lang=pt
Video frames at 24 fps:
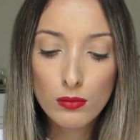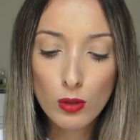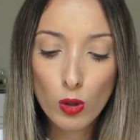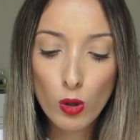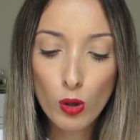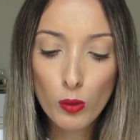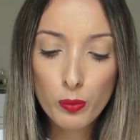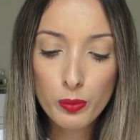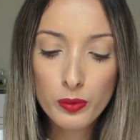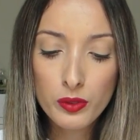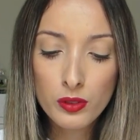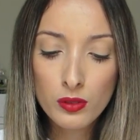
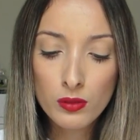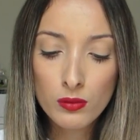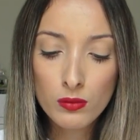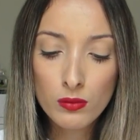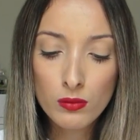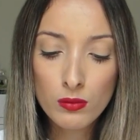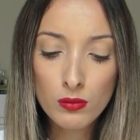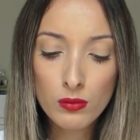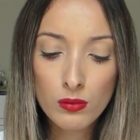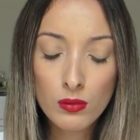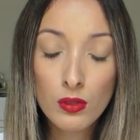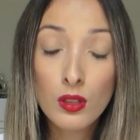Ops,
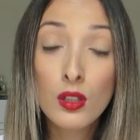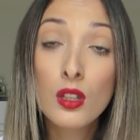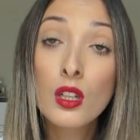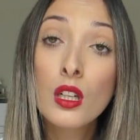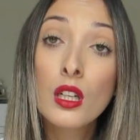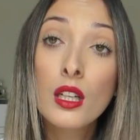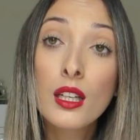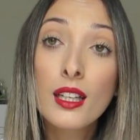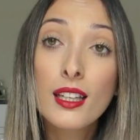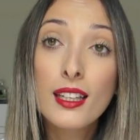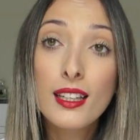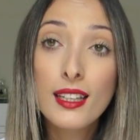
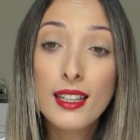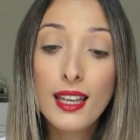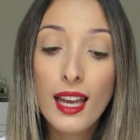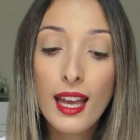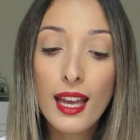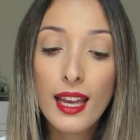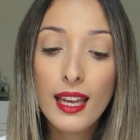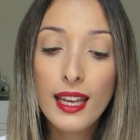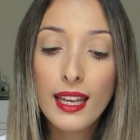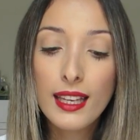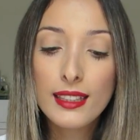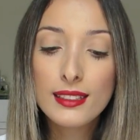e
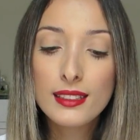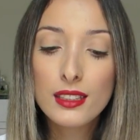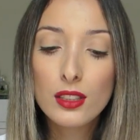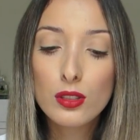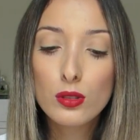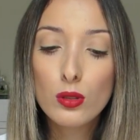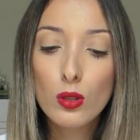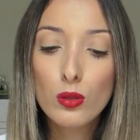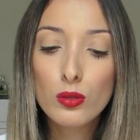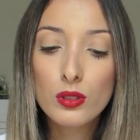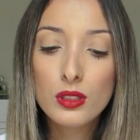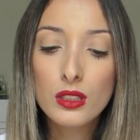é esse
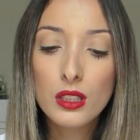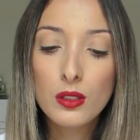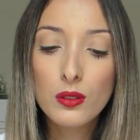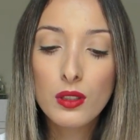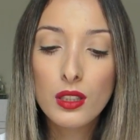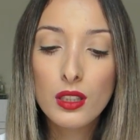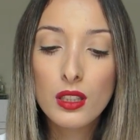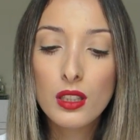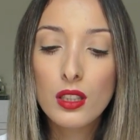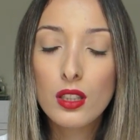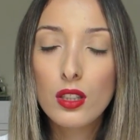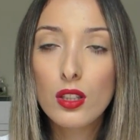tonzinho
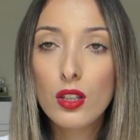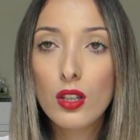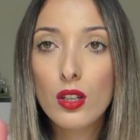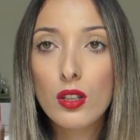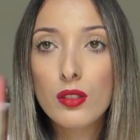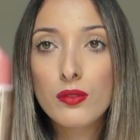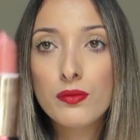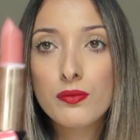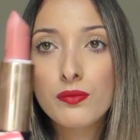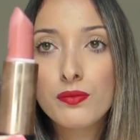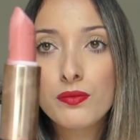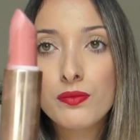aqui, ó,